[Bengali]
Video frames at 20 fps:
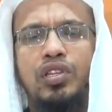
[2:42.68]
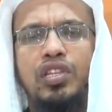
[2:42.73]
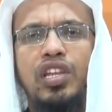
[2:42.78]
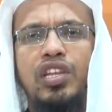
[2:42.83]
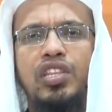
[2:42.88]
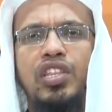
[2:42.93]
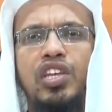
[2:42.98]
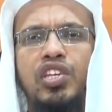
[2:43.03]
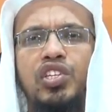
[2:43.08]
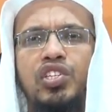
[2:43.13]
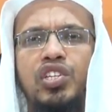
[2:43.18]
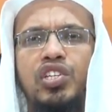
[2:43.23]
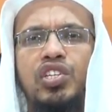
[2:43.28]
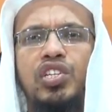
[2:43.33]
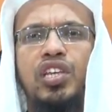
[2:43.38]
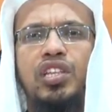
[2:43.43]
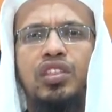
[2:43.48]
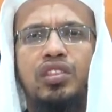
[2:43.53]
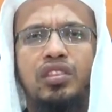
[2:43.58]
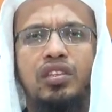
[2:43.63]
নির্দেশ
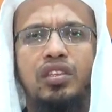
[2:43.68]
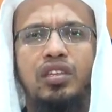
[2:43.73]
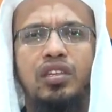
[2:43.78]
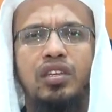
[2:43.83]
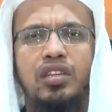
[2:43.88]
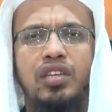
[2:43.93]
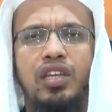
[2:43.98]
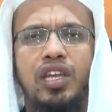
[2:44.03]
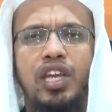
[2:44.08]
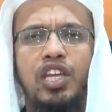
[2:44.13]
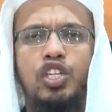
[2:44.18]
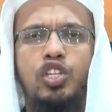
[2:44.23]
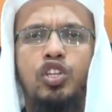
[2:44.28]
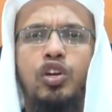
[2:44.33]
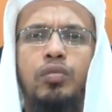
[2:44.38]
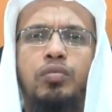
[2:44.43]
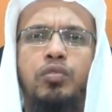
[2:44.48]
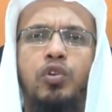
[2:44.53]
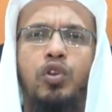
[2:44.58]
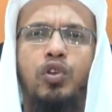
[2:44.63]
নিষেধ
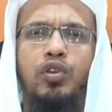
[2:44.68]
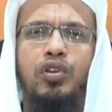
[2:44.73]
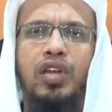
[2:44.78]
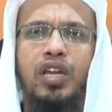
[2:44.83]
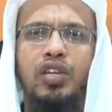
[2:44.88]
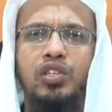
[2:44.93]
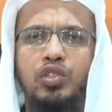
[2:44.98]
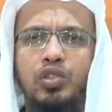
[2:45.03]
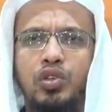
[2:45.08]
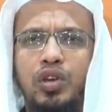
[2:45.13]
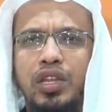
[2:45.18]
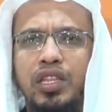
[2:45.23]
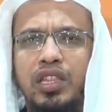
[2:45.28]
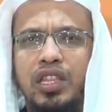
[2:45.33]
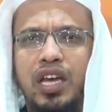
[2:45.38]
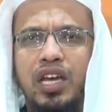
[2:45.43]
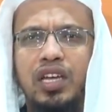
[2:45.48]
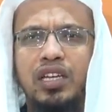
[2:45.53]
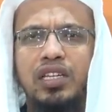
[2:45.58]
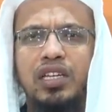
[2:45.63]
এসবগুলোর
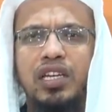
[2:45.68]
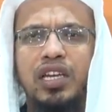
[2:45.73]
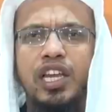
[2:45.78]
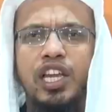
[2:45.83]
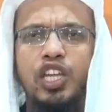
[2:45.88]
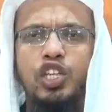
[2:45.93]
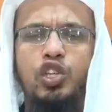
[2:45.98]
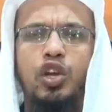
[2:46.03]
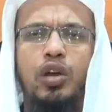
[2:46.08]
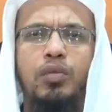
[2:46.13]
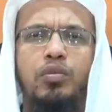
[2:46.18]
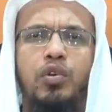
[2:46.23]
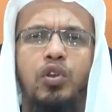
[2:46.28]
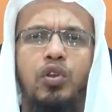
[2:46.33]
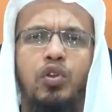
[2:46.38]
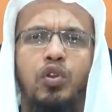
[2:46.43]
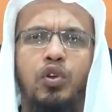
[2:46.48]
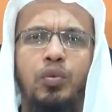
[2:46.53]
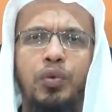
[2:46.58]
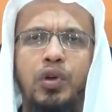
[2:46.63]
কার্যকারিতা
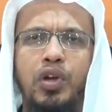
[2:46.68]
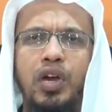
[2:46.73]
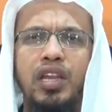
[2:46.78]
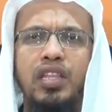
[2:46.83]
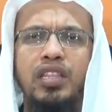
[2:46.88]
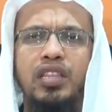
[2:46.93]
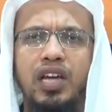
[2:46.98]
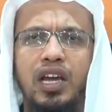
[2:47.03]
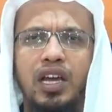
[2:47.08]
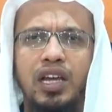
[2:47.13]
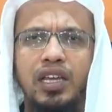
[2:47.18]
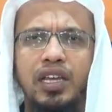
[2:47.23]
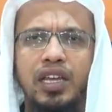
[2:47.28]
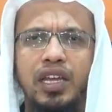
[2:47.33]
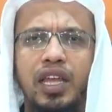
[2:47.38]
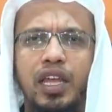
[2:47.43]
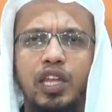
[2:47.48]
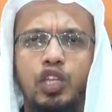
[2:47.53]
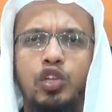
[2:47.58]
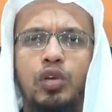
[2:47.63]
এসবগুলোর উপকারিতা
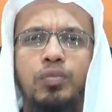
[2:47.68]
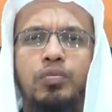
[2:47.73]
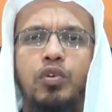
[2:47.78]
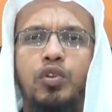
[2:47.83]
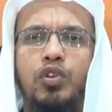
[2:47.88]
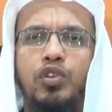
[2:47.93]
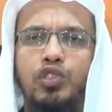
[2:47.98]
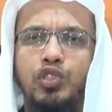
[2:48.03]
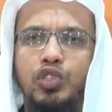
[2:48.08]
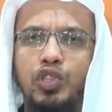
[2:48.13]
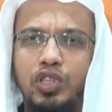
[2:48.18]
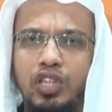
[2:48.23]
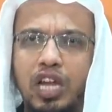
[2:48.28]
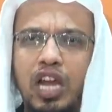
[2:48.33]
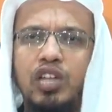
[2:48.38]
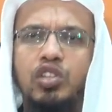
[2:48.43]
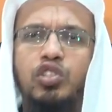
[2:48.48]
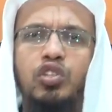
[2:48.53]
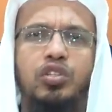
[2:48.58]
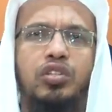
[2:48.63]
এসবগুলোর
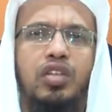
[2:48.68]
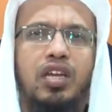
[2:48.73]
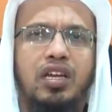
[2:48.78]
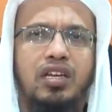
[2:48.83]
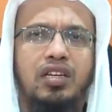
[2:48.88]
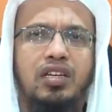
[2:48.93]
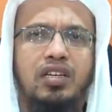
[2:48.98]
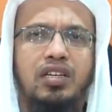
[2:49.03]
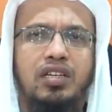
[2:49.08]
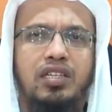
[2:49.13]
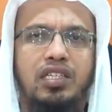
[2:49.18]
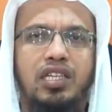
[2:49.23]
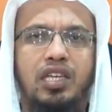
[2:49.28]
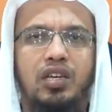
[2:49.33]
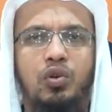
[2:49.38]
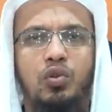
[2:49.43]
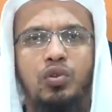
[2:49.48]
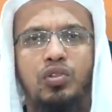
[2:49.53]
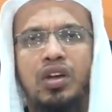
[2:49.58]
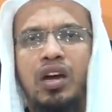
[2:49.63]
যথার্থতা সে
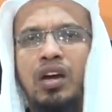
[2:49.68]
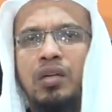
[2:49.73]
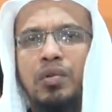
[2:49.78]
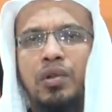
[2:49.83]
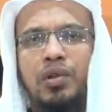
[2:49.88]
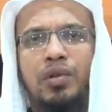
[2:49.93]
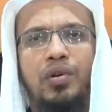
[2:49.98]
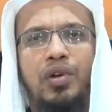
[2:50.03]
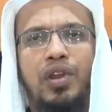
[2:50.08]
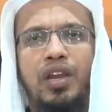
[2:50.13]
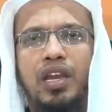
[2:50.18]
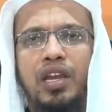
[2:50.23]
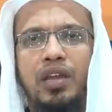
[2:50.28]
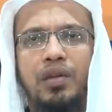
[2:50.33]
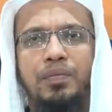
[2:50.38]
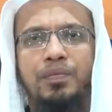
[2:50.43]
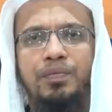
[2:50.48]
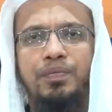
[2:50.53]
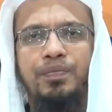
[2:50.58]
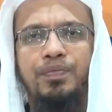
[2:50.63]
অনুধাবন করে না
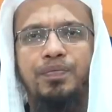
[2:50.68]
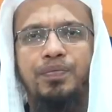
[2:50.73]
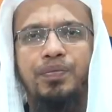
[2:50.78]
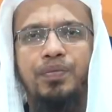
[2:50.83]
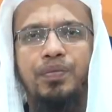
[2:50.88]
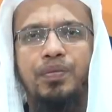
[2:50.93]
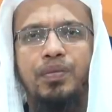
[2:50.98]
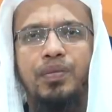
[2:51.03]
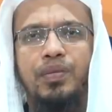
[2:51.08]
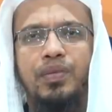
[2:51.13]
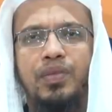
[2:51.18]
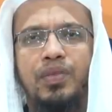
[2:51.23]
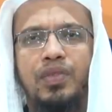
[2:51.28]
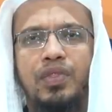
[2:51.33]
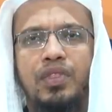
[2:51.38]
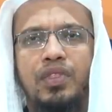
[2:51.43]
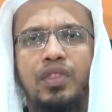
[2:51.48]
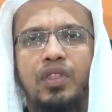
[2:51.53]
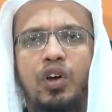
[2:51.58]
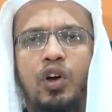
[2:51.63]

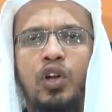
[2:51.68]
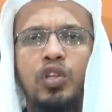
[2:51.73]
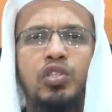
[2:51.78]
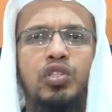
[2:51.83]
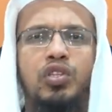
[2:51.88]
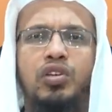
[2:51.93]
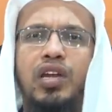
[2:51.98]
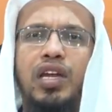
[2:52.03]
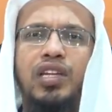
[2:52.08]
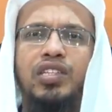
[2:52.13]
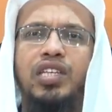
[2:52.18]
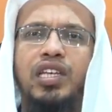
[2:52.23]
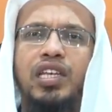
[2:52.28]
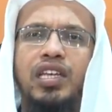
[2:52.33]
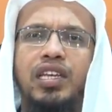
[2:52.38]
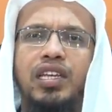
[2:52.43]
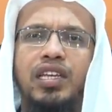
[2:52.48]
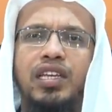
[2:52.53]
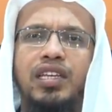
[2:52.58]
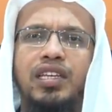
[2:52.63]
অন্তর আছে
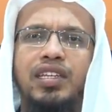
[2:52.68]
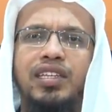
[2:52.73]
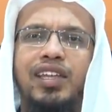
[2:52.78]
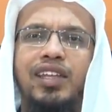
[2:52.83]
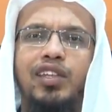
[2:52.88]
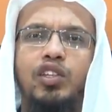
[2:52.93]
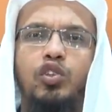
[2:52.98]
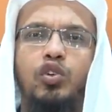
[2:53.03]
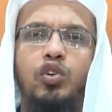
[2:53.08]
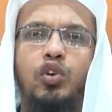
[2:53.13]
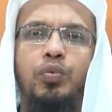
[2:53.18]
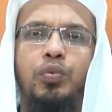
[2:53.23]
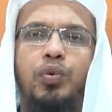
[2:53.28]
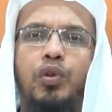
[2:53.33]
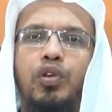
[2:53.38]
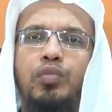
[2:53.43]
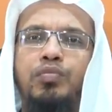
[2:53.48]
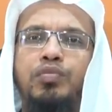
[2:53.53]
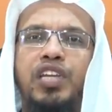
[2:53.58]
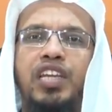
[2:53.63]
কিন্তু
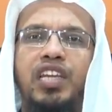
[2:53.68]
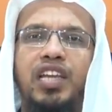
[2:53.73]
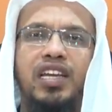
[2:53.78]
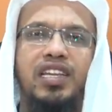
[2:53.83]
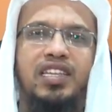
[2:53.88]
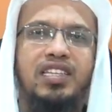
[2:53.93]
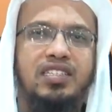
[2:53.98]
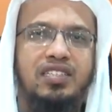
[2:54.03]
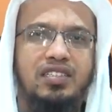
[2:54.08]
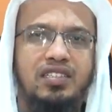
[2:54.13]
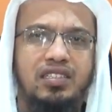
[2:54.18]
উপলব্ধি নাই